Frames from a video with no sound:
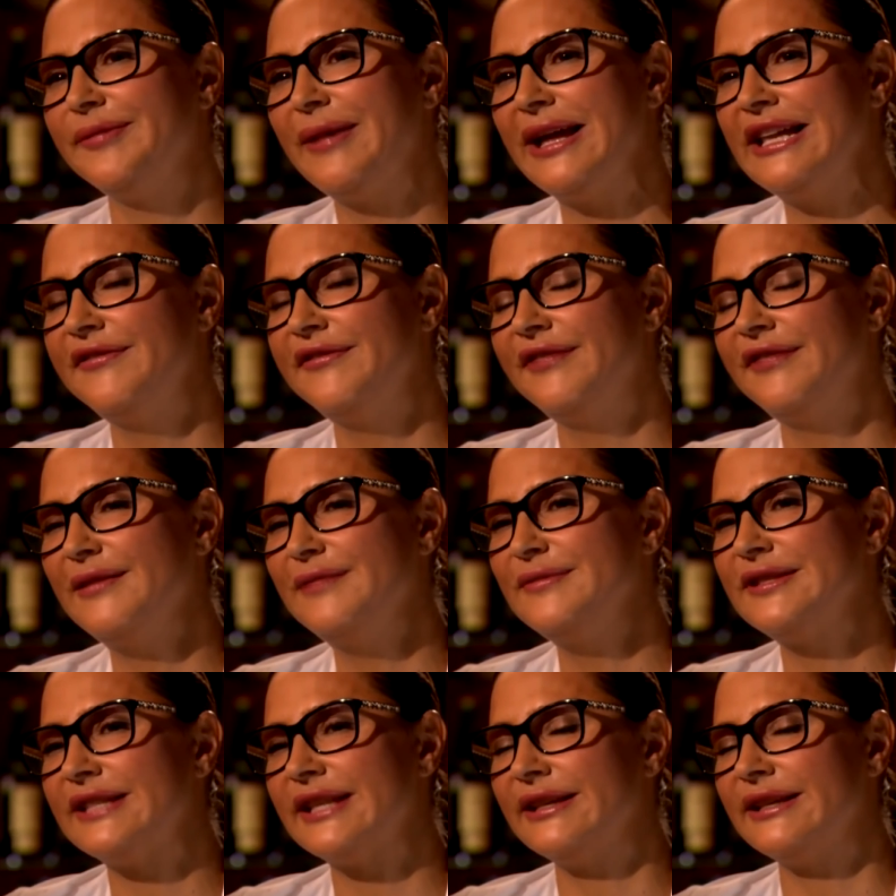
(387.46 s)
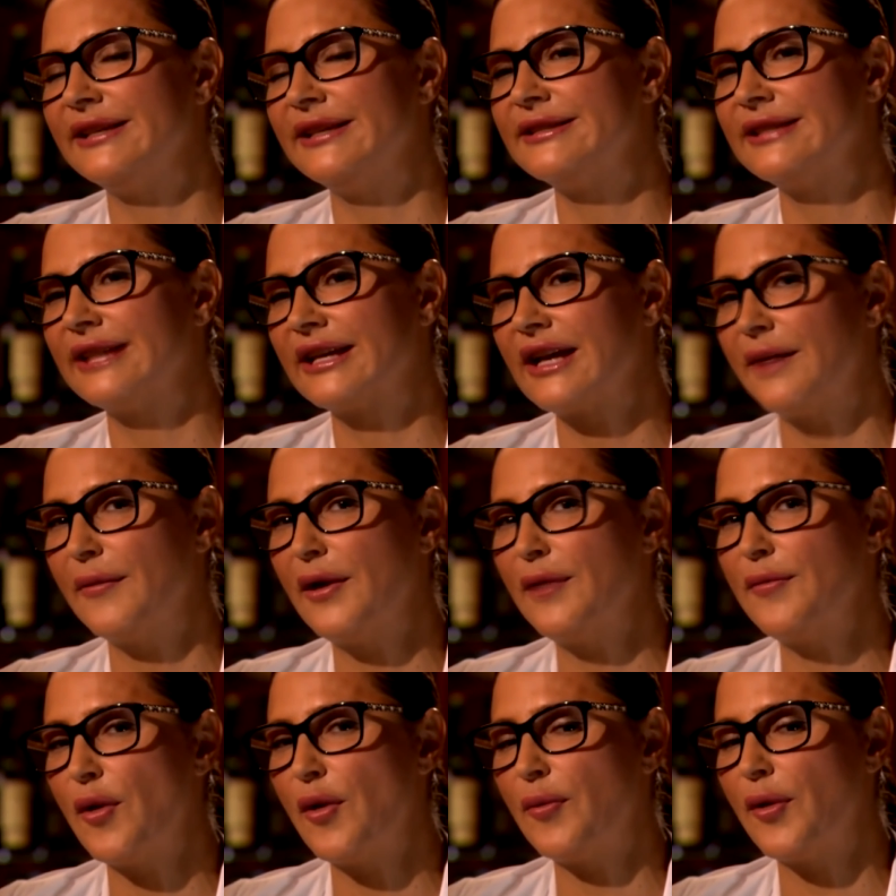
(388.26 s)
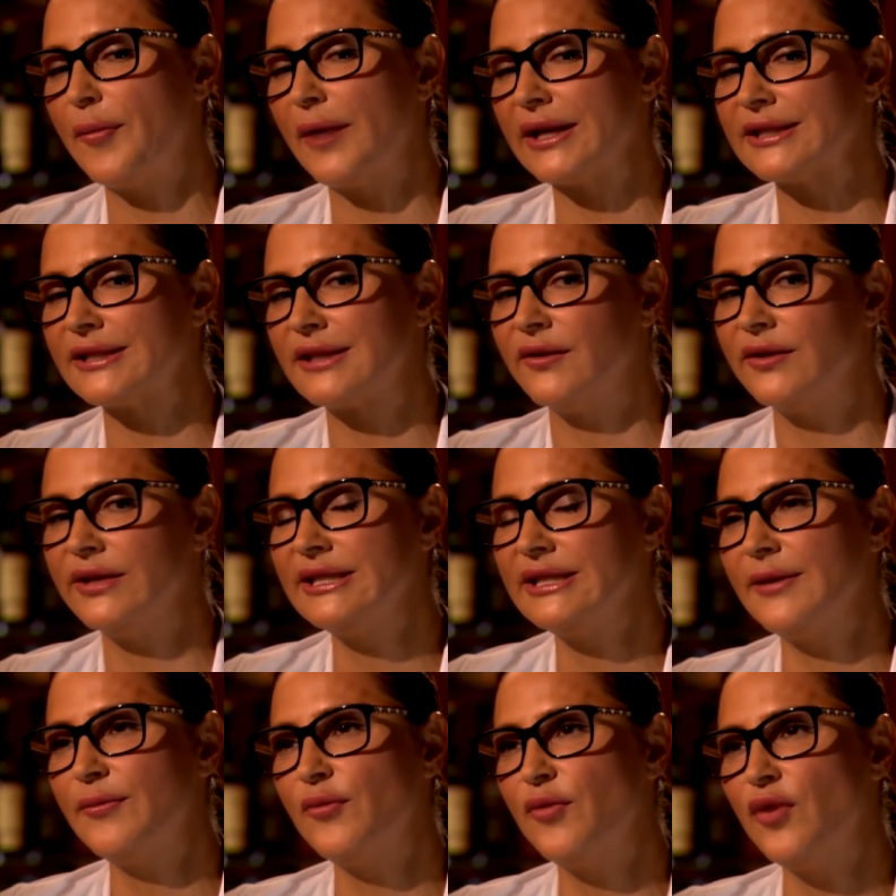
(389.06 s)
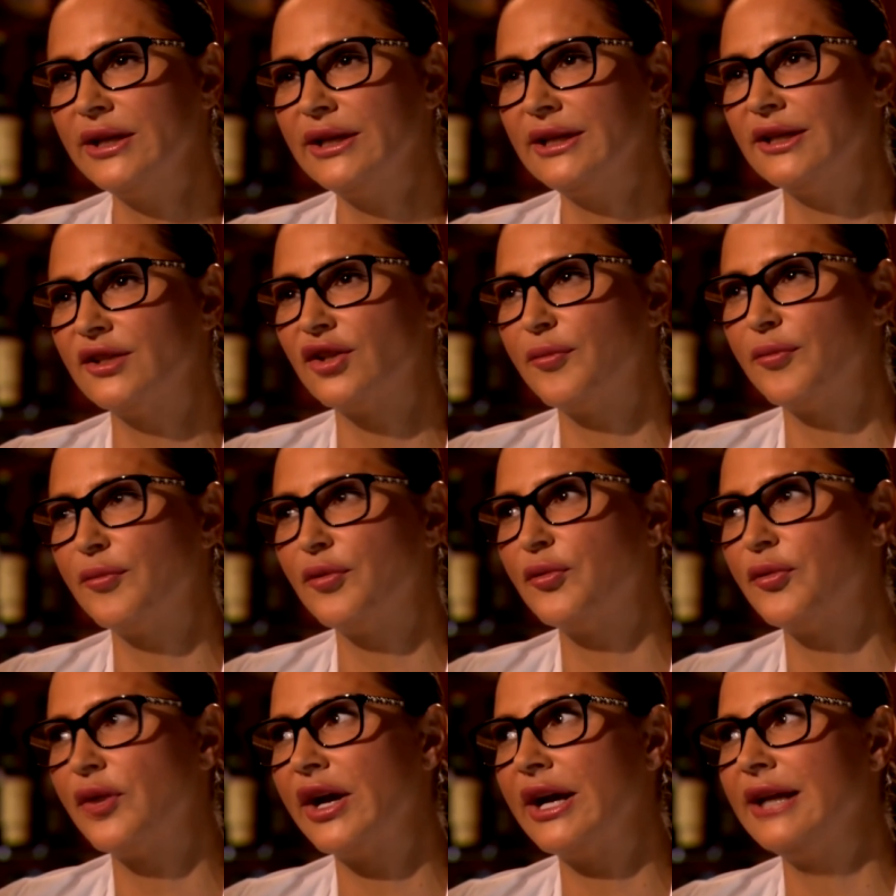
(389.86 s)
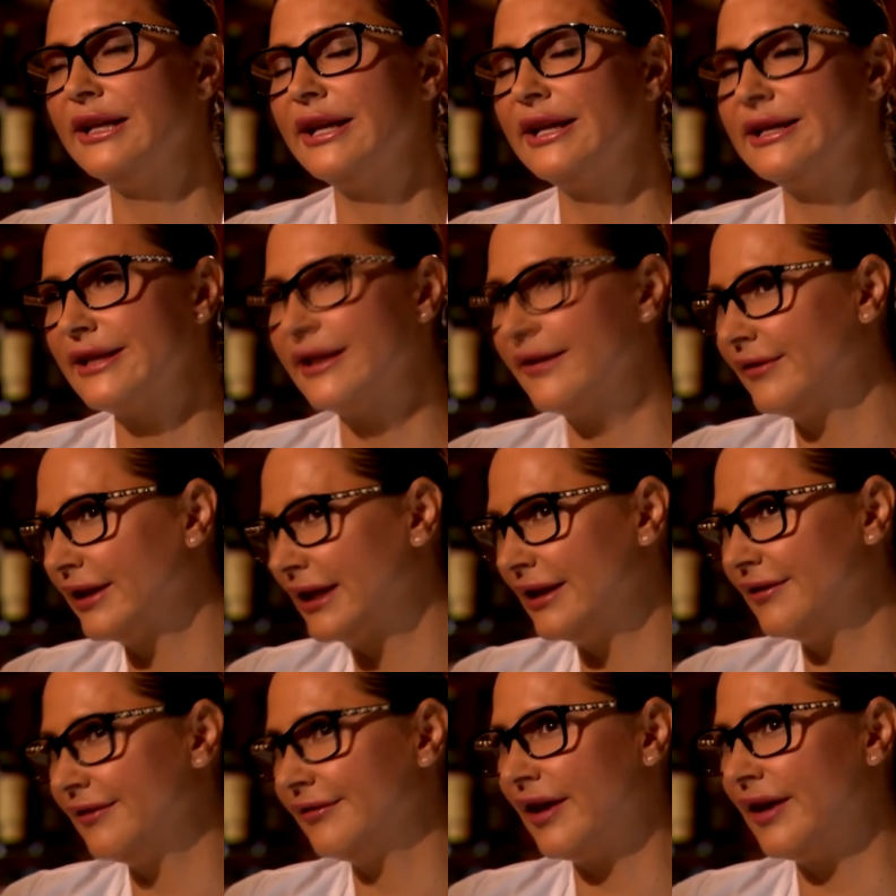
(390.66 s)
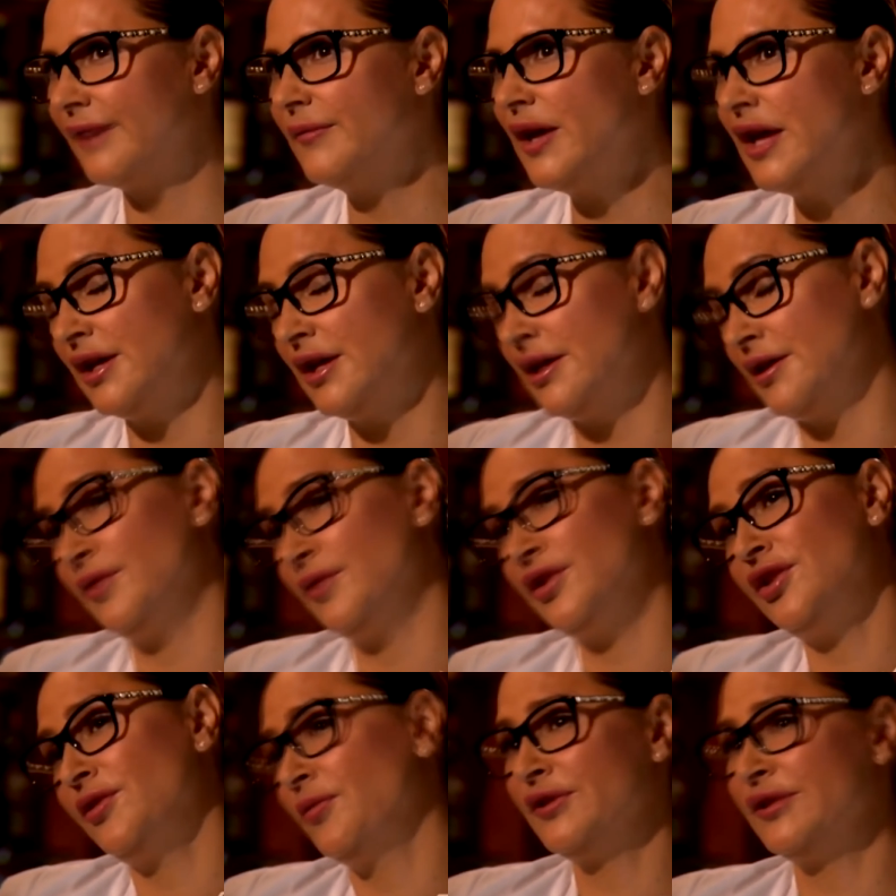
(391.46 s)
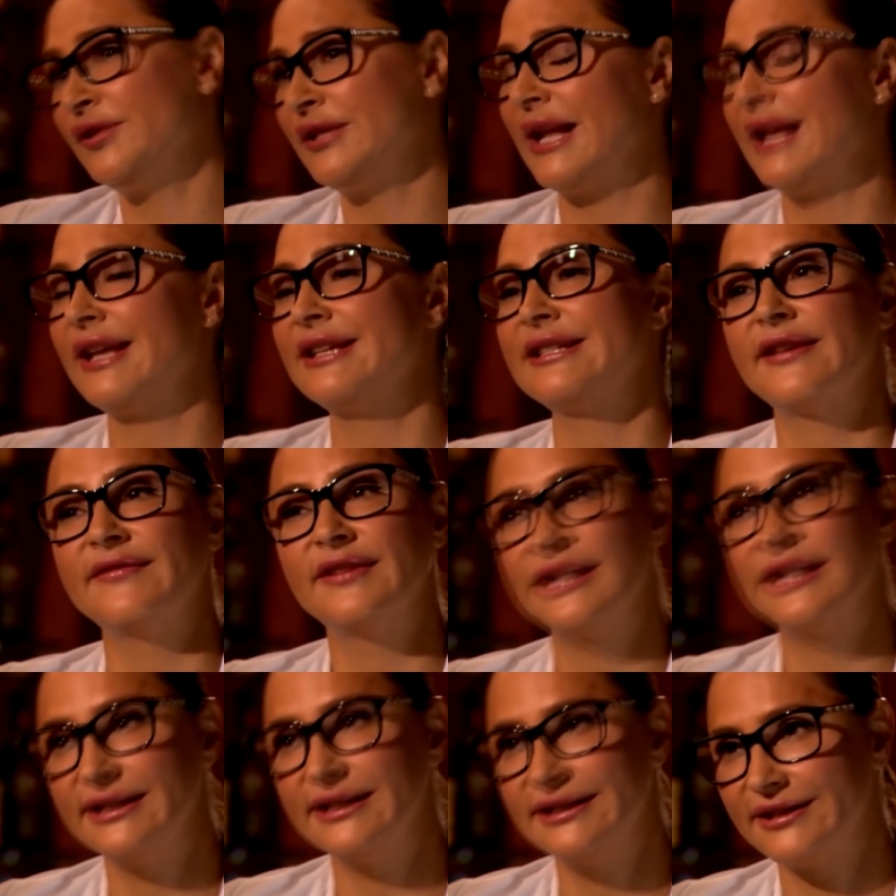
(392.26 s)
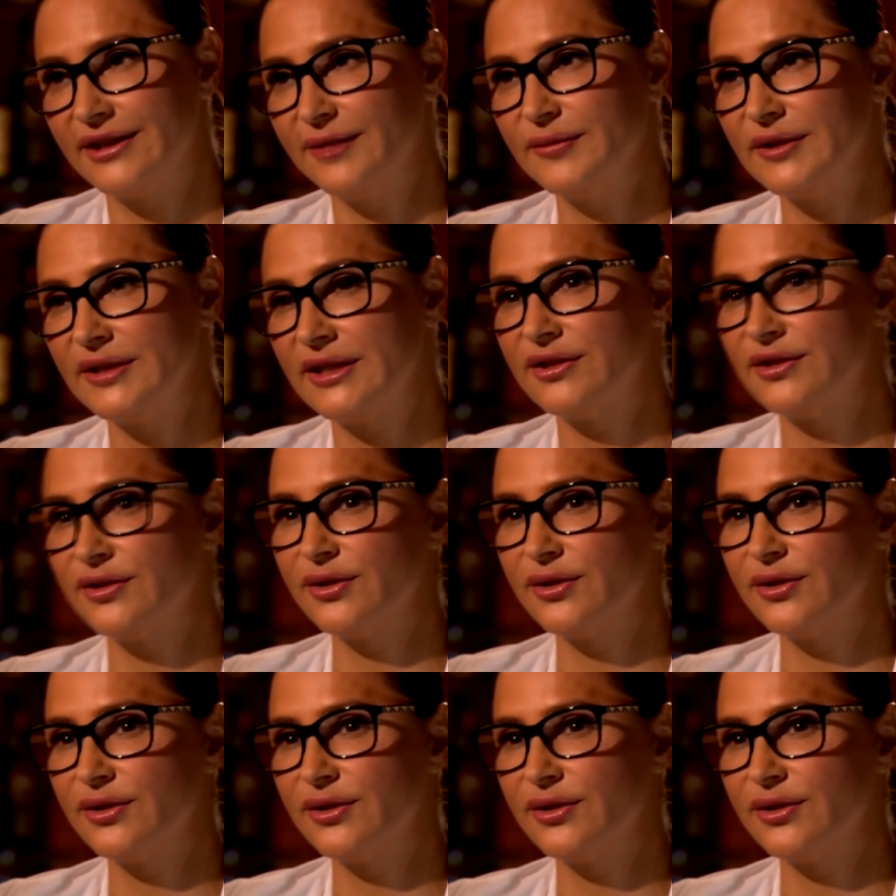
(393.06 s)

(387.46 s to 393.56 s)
Ben les femmes, c'est quand même un peu particulier. C'est moi qui est un peu moins à l'aise avec les femmes. Moi, je suis plus à l'aise avec les hommes, c'est